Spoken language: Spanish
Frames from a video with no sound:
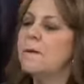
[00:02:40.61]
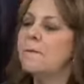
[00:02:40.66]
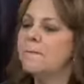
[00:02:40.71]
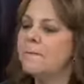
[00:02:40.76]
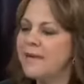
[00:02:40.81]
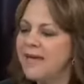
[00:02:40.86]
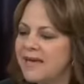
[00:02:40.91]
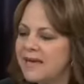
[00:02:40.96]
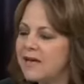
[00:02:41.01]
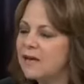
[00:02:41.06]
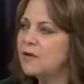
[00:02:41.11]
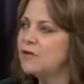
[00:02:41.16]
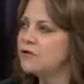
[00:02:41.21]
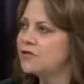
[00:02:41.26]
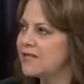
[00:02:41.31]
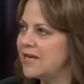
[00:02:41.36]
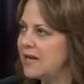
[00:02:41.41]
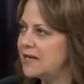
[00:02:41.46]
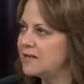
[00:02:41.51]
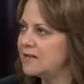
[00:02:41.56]
México
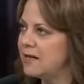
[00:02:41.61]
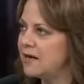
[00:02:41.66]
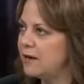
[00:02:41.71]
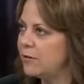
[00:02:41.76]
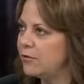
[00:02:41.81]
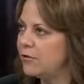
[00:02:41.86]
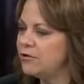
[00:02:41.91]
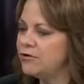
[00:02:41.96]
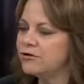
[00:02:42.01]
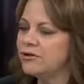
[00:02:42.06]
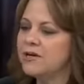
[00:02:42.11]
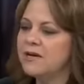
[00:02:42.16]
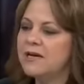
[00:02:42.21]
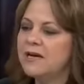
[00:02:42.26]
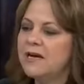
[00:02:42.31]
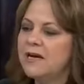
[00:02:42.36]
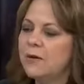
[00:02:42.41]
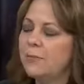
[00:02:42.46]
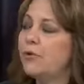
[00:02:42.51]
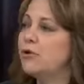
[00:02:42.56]
sí alza la voz,
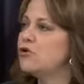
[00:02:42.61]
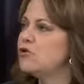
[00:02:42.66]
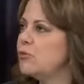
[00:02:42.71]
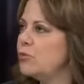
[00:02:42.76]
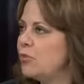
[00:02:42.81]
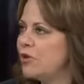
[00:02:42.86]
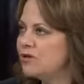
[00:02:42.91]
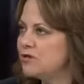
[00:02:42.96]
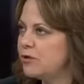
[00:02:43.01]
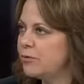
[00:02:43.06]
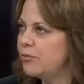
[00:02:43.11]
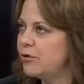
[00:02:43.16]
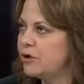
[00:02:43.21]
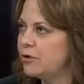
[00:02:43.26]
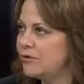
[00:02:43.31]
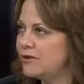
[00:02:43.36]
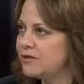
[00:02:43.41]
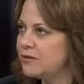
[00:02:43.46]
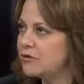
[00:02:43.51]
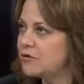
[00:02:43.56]
por supuesto por
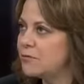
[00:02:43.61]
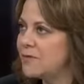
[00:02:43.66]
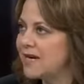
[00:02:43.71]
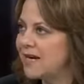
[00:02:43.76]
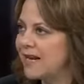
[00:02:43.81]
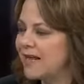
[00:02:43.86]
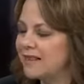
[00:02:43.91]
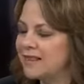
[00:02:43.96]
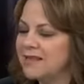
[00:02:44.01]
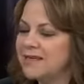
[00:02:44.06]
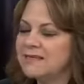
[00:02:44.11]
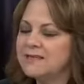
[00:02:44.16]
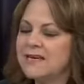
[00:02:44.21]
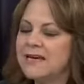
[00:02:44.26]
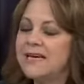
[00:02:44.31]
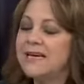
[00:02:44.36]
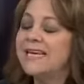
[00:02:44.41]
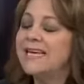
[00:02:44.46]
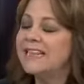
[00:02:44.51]
nuestros migrantes,